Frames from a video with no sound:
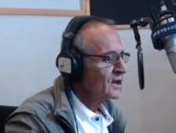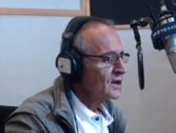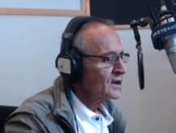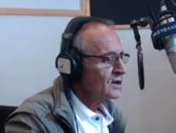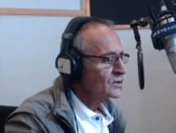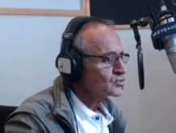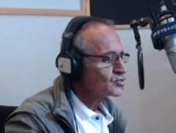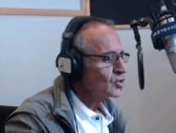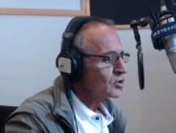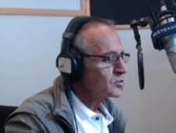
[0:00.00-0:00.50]

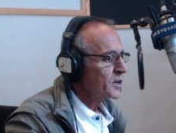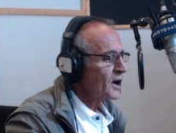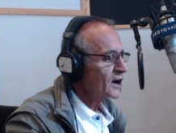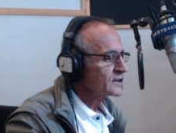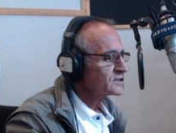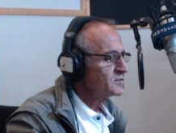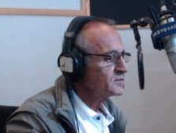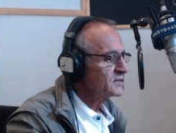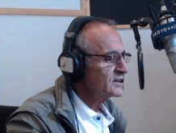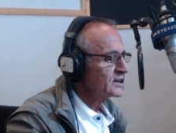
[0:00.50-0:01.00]
Sol
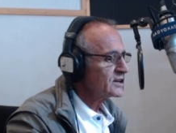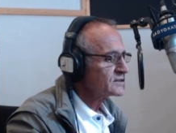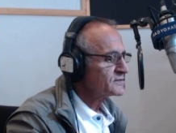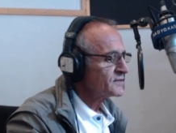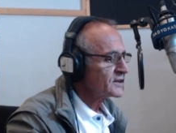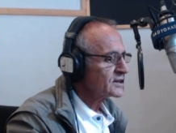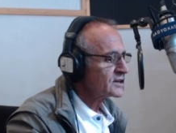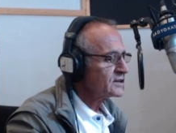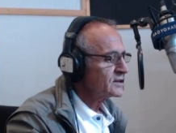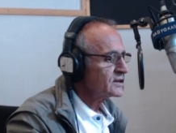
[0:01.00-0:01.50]
Parti
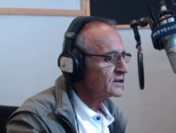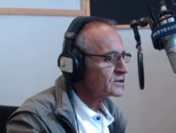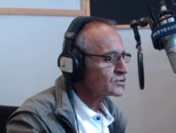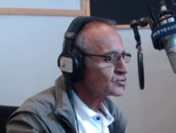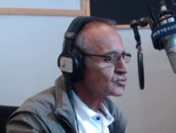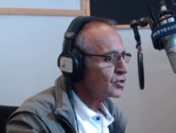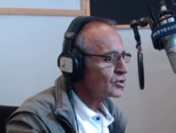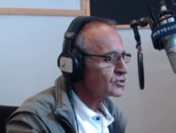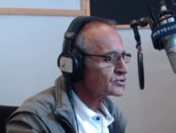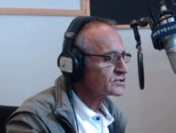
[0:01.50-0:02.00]
milletvekili
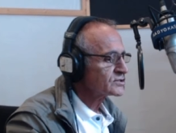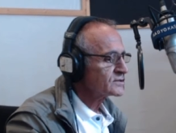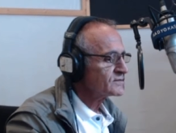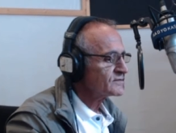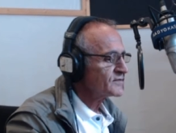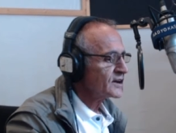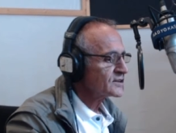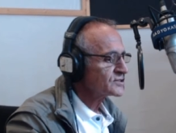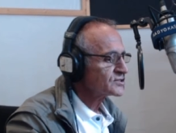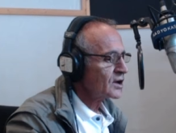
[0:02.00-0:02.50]
Thorsten
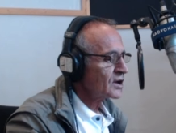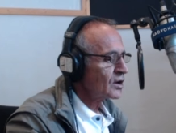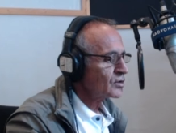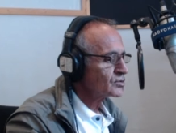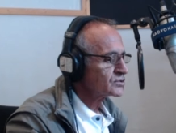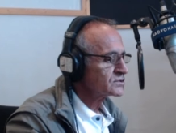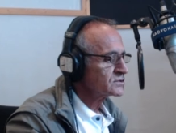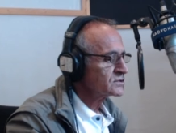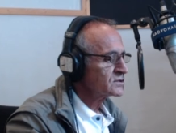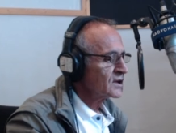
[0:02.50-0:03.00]

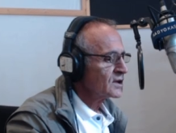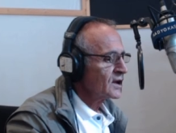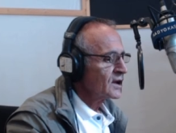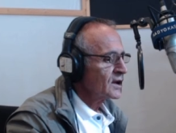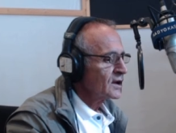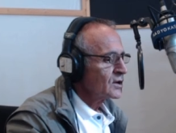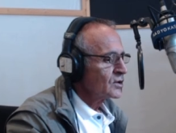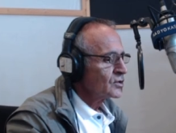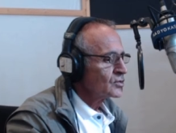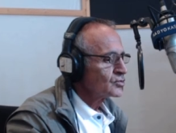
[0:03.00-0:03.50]
Versthausen,
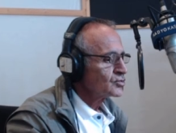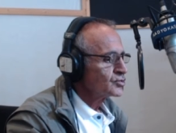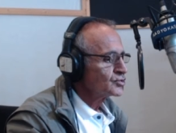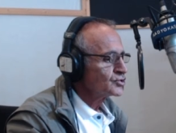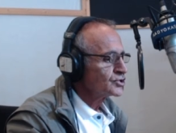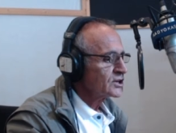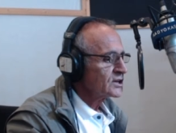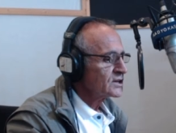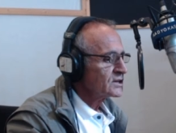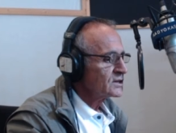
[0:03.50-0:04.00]

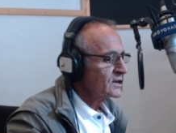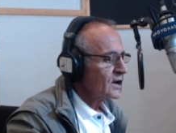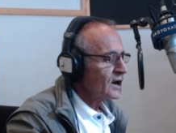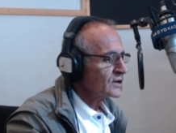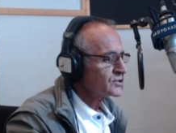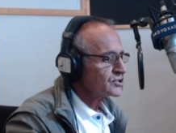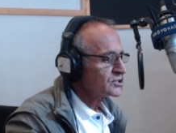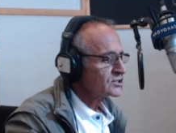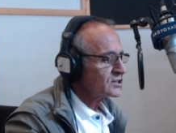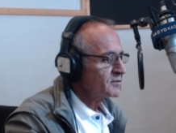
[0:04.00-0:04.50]
Huşke'nin
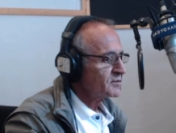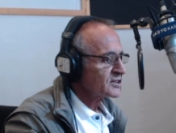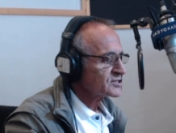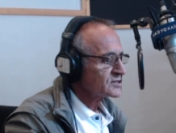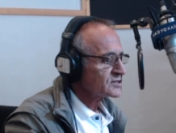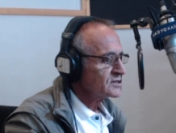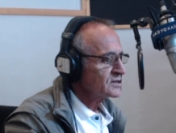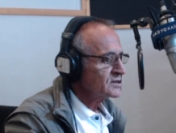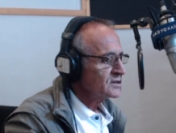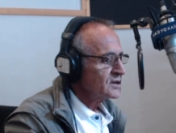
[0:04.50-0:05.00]

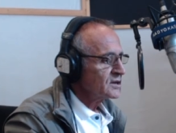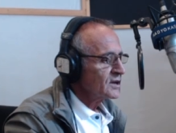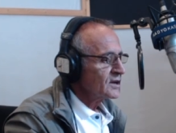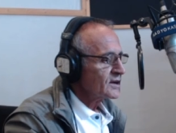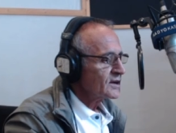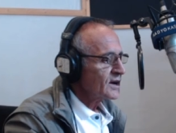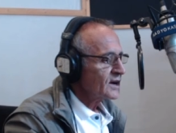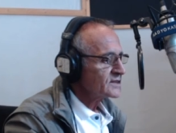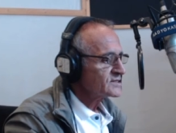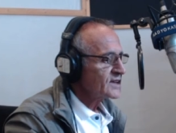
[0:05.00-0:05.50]
açıklamasını
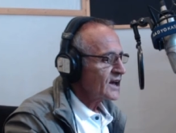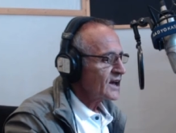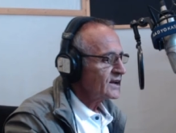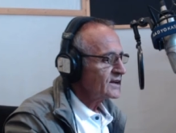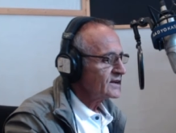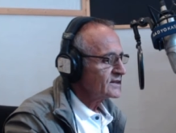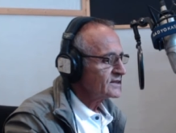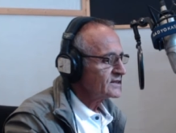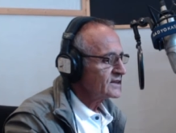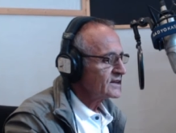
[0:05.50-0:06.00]

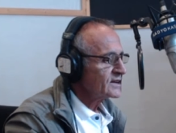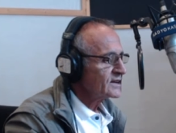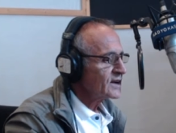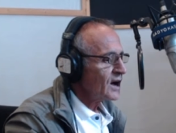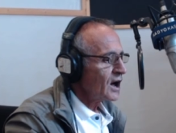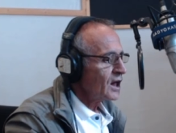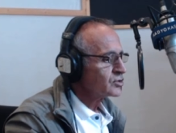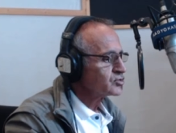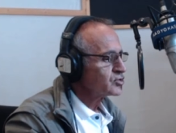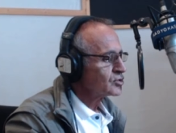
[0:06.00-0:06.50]
Kassel yerine
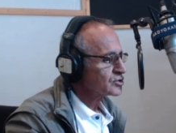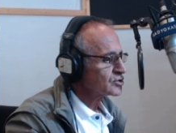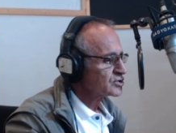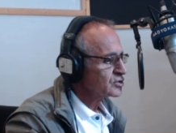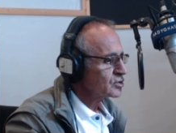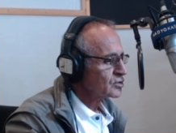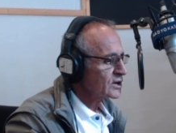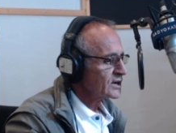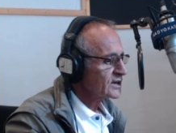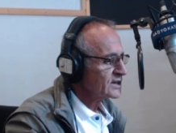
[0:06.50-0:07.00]
alıyor
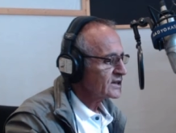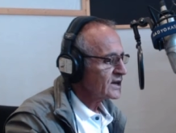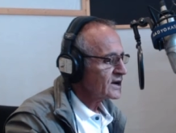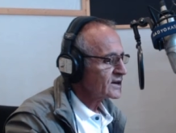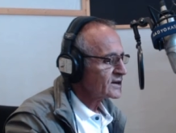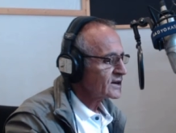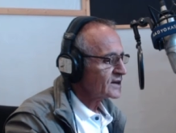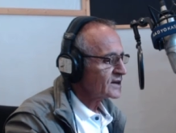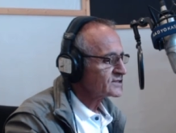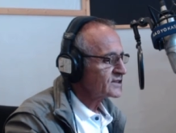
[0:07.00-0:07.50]

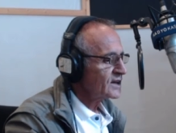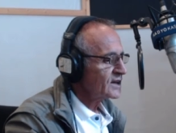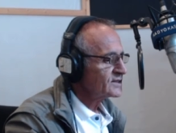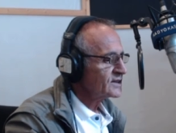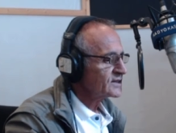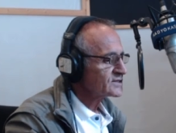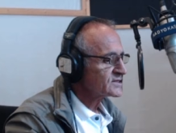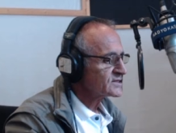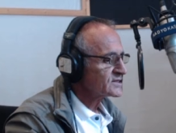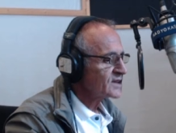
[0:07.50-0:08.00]
sloganıyla
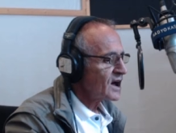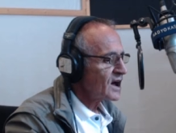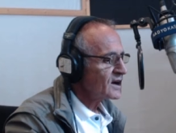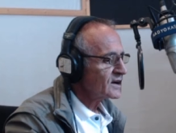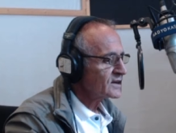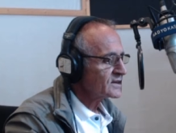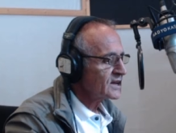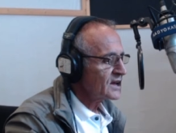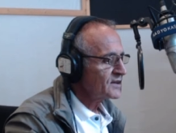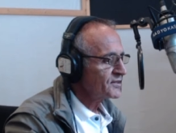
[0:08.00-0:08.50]
Kassel'de
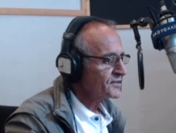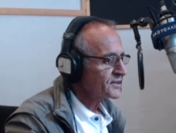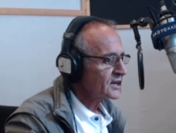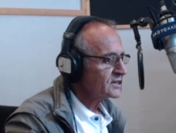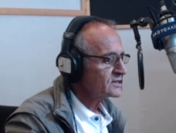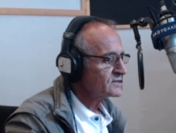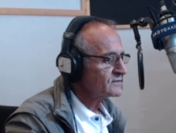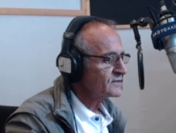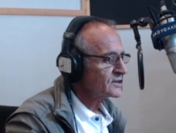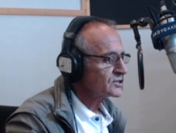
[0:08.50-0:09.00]
sağ
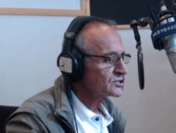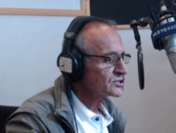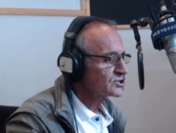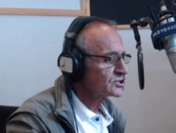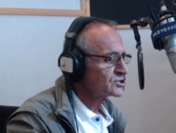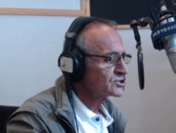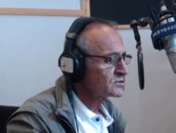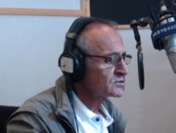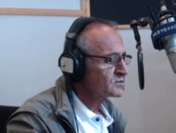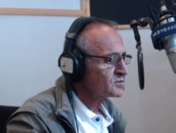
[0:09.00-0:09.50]
nefret ve
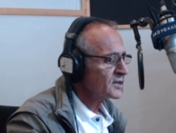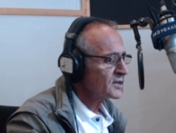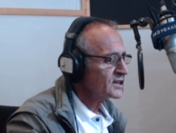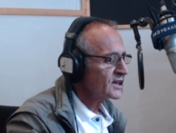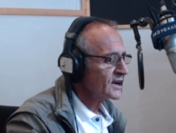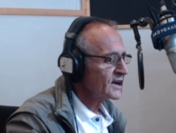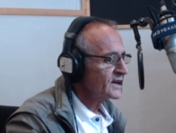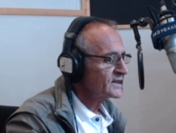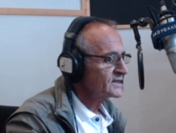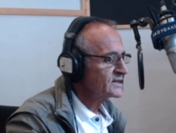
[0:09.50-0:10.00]

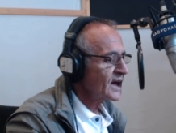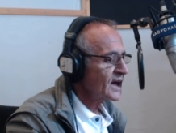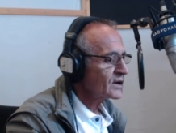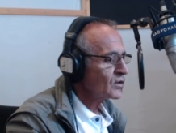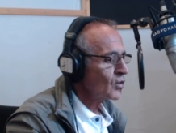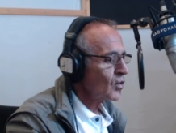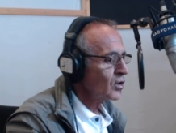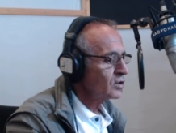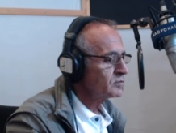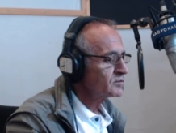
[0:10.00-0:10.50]
kışıtmalara yer
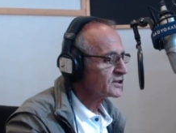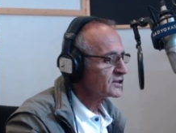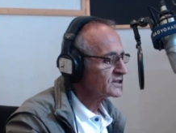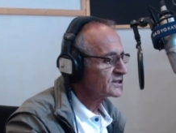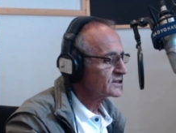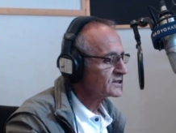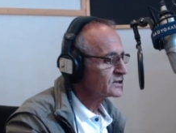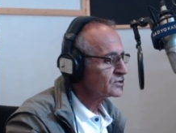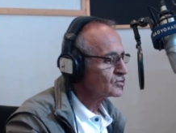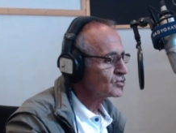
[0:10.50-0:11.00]

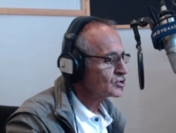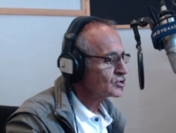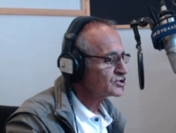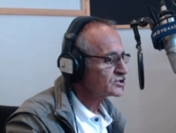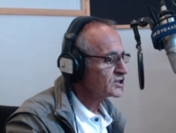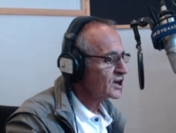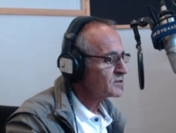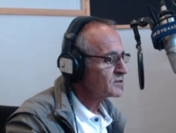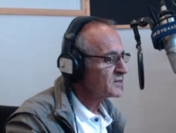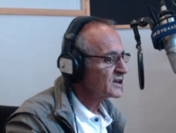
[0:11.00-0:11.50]
olmadığını
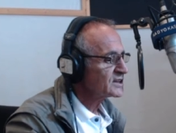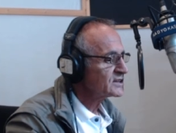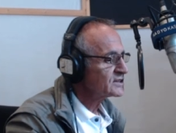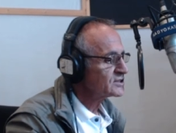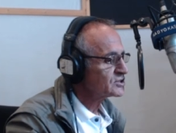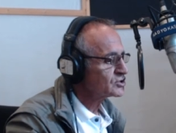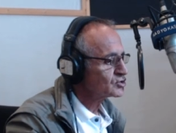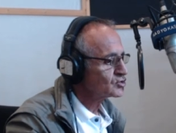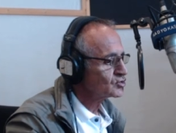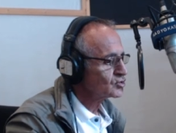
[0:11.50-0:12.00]
göstermek
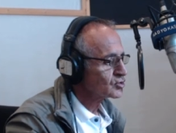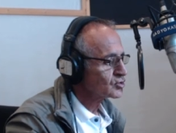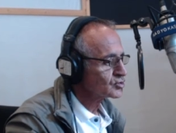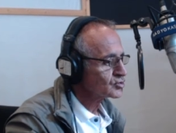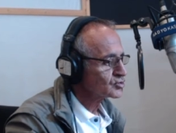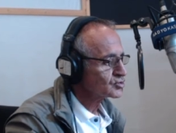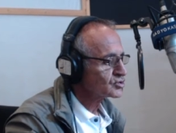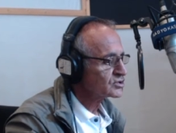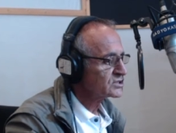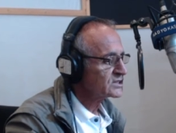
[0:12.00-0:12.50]

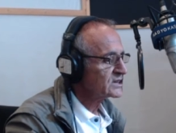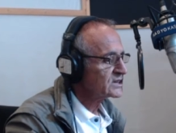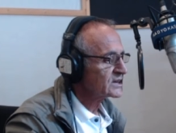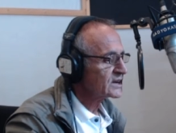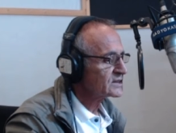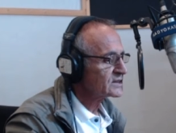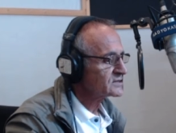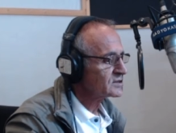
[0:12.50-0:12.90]
istiyoruz diyerek